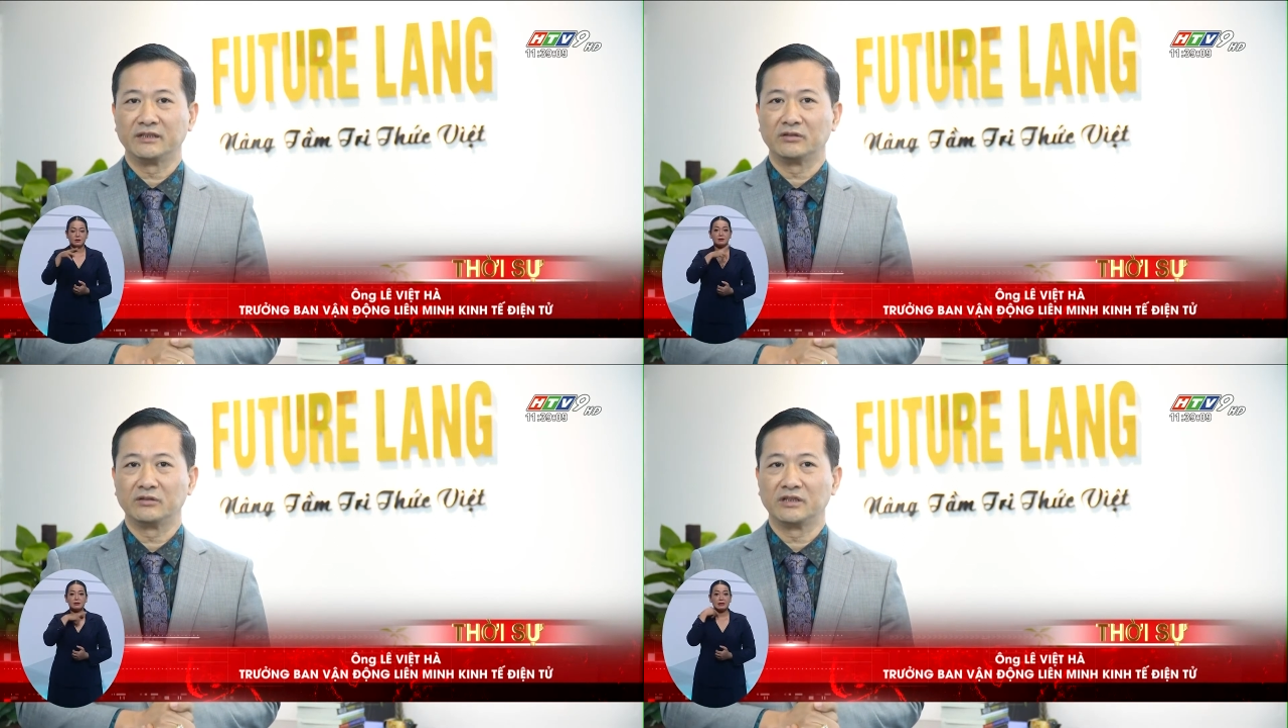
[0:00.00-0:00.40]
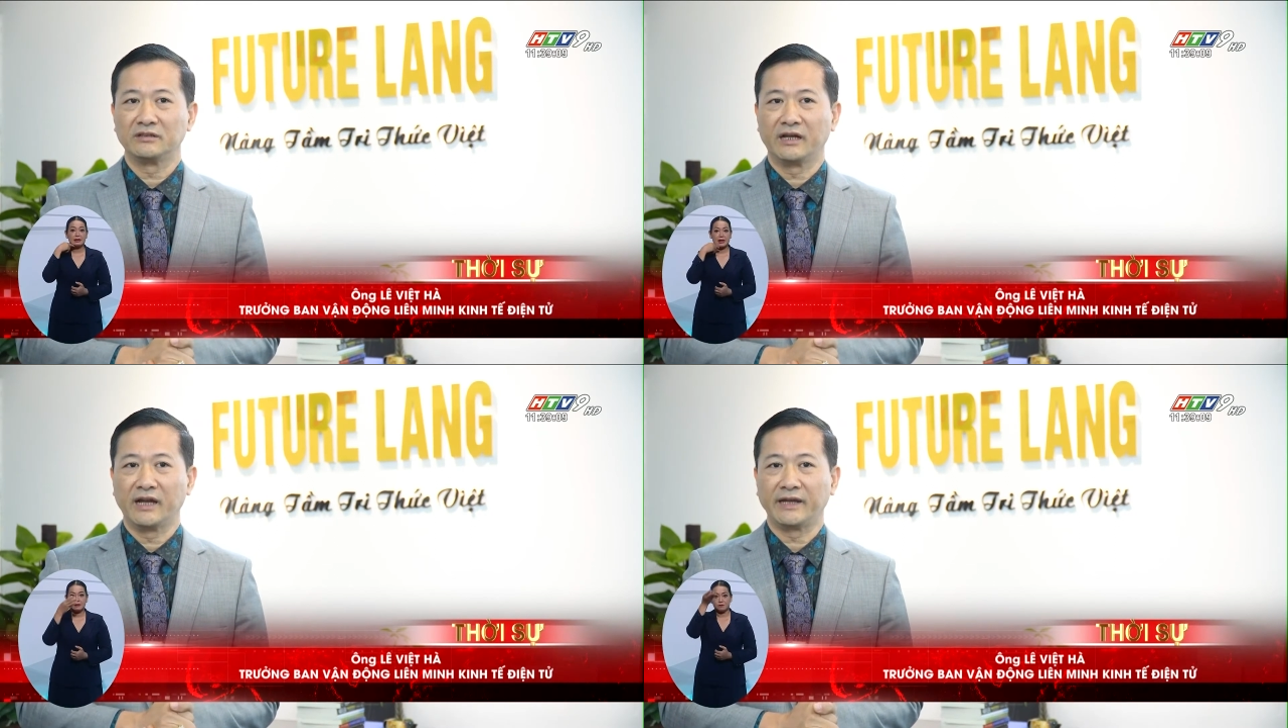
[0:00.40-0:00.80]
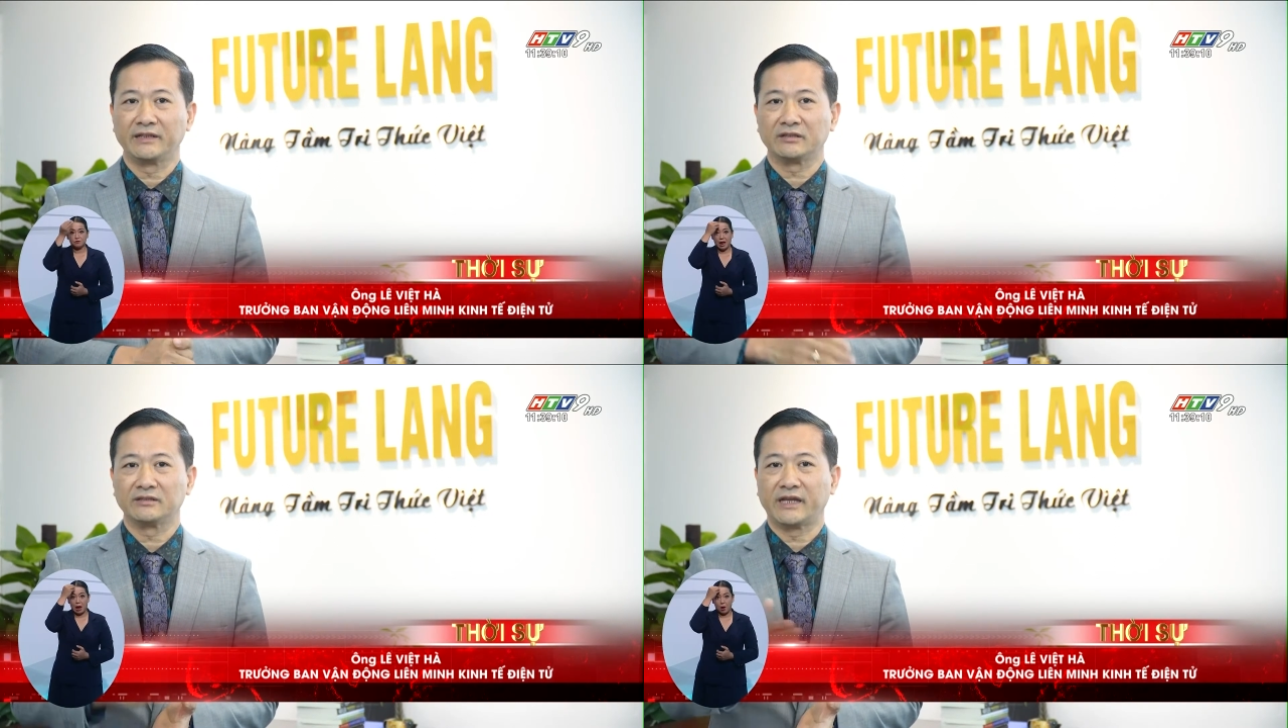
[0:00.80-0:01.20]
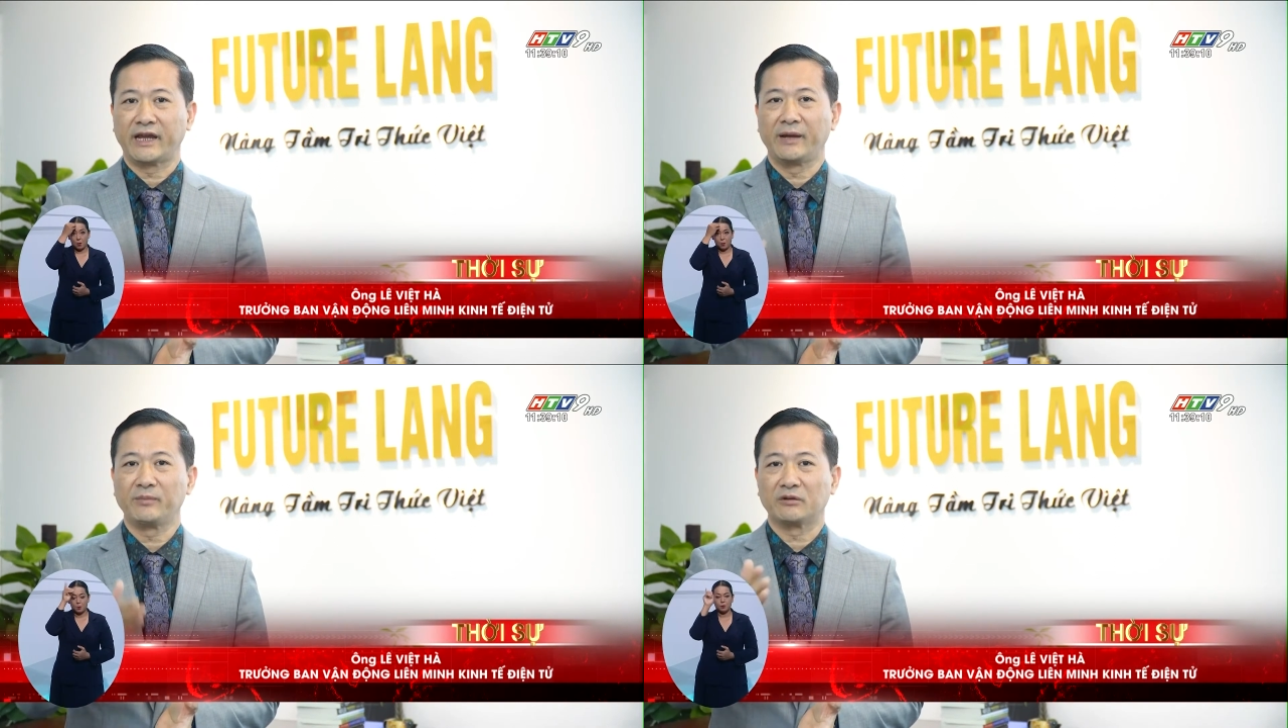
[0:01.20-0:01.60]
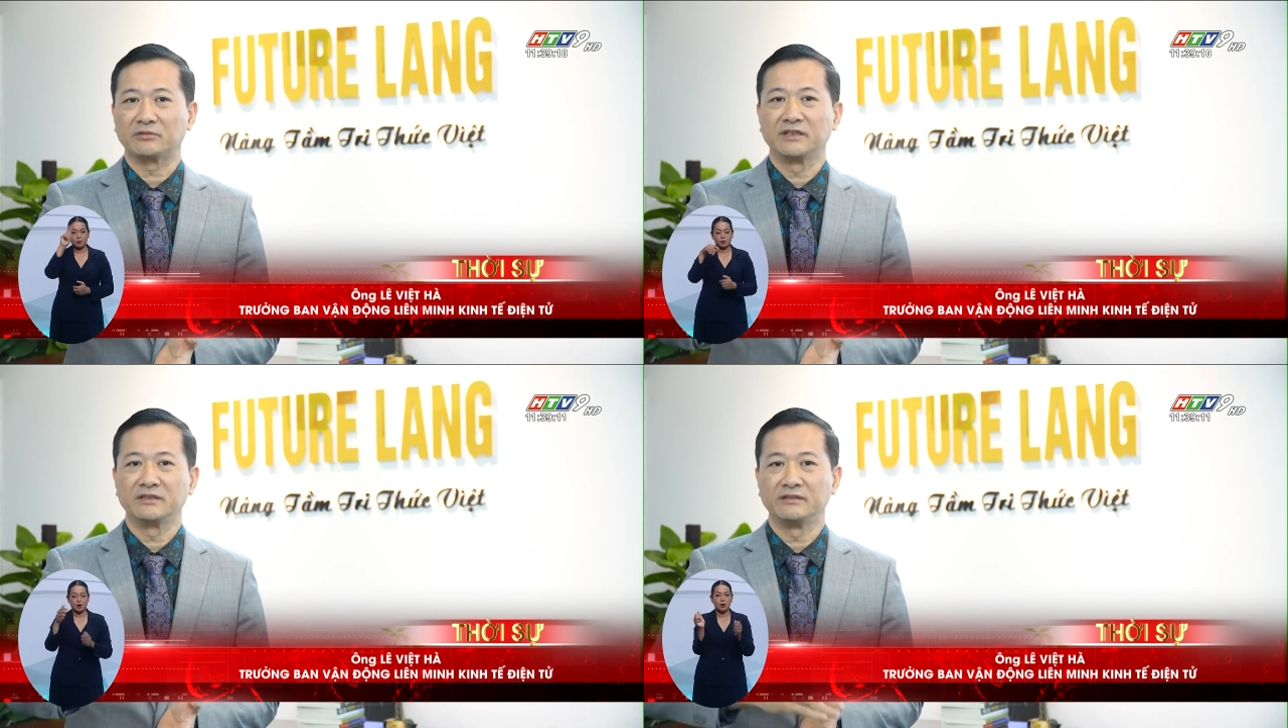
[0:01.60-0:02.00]
triển ngôn ngữ tiếng Anh cho trẻ em,
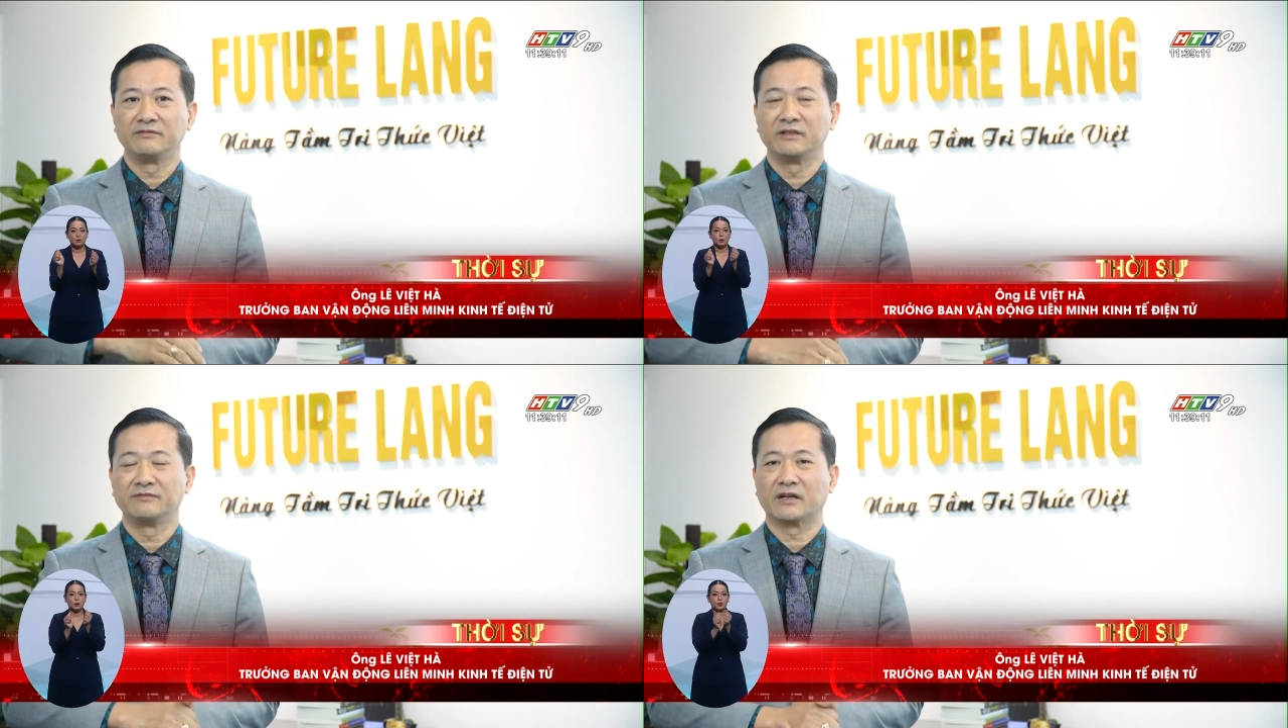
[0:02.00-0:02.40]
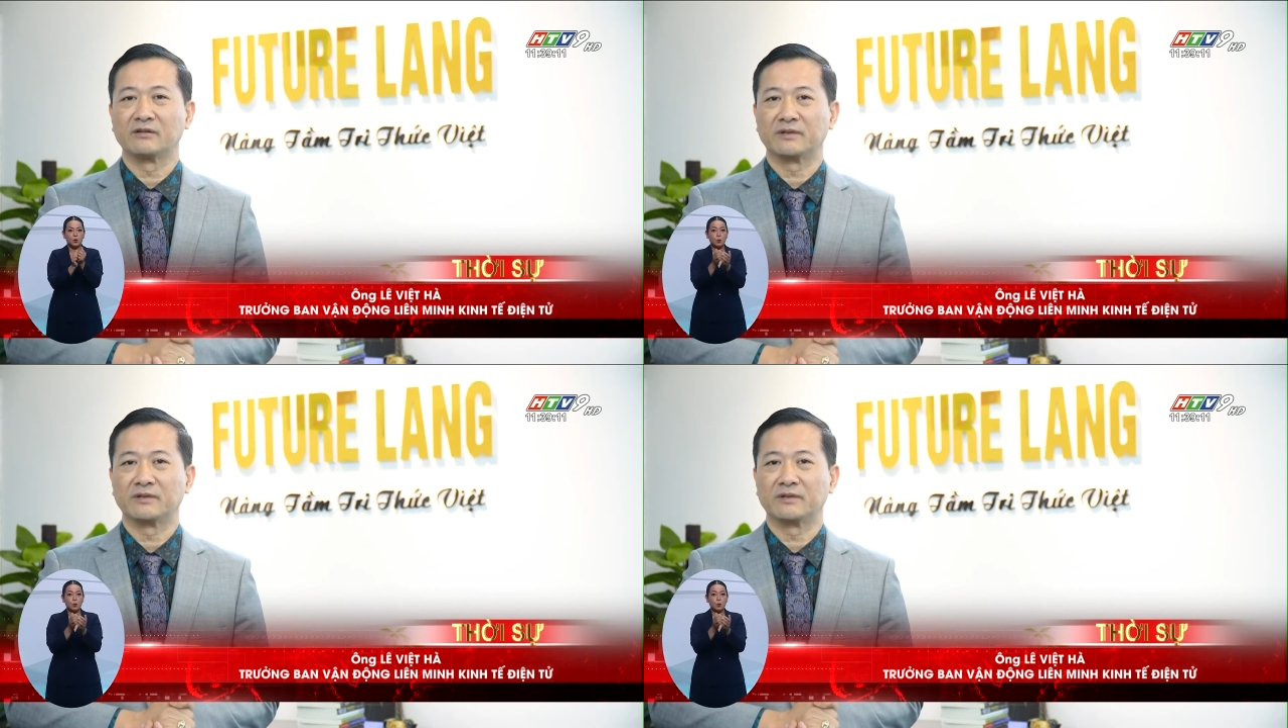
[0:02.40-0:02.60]
học sinh, sinh viên và